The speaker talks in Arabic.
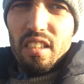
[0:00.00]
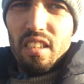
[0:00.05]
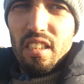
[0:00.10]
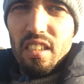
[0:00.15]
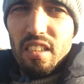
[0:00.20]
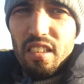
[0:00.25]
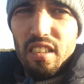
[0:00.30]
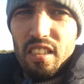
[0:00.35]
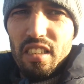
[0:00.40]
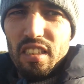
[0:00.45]

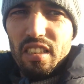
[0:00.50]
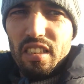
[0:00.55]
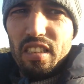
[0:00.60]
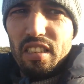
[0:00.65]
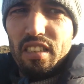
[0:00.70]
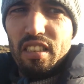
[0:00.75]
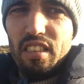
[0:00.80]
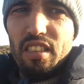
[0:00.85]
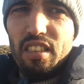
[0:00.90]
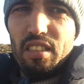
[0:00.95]
ها
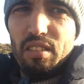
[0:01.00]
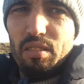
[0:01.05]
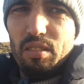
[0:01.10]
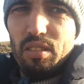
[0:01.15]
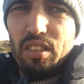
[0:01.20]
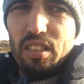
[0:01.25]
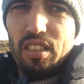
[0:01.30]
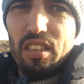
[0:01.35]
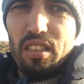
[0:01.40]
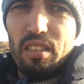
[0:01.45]
سيدي حنا
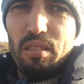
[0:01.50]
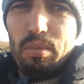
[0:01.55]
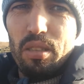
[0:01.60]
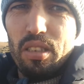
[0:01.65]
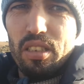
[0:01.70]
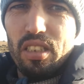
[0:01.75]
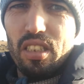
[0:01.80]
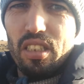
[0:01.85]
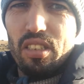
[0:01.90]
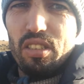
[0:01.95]
ولي
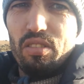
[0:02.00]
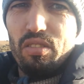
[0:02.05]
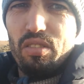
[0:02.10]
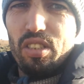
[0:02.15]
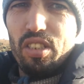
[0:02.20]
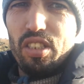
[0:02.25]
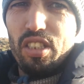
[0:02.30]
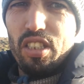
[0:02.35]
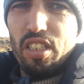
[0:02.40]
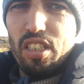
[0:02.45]
الباسطة في
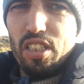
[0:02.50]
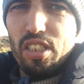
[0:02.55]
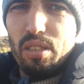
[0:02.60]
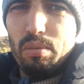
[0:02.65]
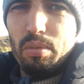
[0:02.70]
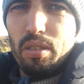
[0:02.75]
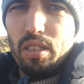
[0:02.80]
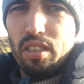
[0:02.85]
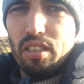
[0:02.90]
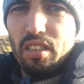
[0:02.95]
الجيش
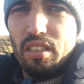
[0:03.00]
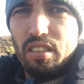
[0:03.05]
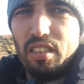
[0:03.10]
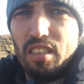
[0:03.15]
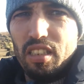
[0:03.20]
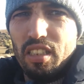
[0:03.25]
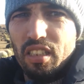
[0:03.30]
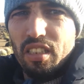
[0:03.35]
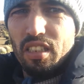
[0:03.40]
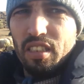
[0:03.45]
تبارك
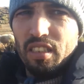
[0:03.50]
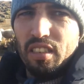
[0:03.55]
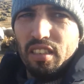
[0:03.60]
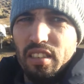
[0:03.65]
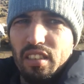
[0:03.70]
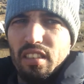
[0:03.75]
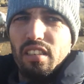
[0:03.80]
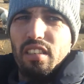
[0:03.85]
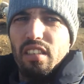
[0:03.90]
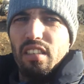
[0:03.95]
الله
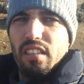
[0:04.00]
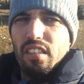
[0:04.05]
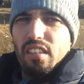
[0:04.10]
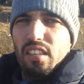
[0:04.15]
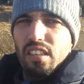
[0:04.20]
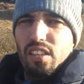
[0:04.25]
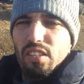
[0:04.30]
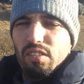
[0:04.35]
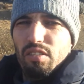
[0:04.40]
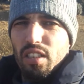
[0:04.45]

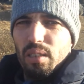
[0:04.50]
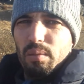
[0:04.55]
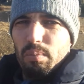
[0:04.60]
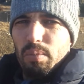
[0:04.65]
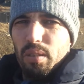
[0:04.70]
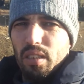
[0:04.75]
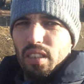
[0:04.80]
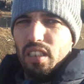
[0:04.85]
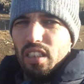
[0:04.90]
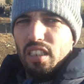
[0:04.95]
إيفا
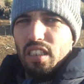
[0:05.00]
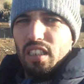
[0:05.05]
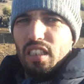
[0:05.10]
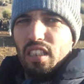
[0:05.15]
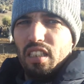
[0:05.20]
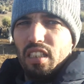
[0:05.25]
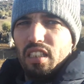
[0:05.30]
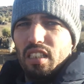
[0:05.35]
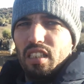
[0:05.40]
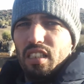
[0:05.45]
ربي الخير